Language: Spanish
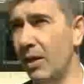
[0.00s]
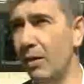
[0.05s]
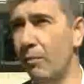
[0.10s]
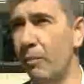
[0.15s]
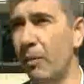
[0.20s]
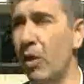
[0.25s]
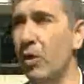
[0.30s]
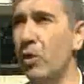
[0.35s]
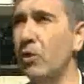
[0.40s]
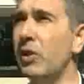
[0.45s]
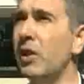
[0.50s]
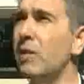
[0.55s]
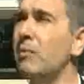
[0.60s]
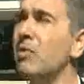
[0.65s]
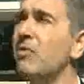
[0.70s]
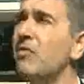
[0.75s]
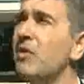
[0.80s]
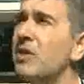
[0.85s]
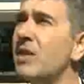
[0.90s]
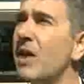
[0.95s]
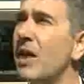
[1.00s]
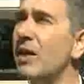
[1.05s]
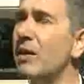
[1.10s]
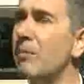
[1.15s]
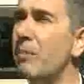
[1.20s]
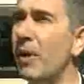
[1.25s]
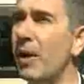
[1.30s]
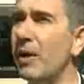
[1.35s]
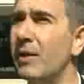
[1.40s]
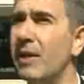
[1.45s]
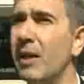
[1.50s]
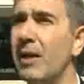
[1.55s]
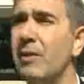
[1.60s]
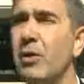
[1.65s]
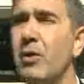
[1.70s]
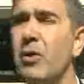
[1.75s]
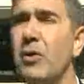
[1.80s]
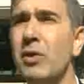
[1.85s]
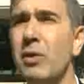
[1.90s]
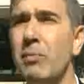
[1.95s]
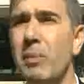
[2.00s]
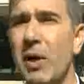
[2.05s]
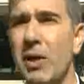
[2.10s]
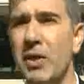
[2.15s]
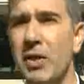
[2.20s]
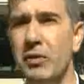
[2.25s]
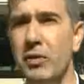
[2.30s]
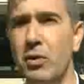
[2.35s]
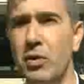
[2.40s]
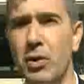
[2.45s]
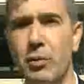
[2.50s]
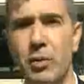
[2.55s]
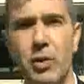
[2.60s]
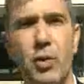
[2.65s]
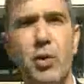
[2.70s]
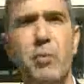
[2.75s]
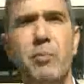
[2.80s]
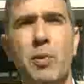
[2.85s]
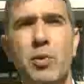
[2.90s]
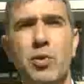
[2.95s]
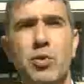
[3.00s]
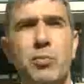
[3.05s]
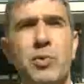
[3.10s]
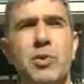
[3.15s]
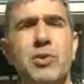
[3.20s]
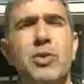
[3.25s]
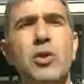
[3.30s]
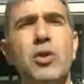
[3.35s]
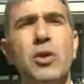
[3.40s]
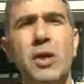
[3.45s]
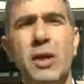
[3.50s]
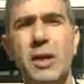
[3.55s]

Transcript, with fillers: Pero no tenemos fecha ni para el teatro, ni para el centro cívico y, por supuesto,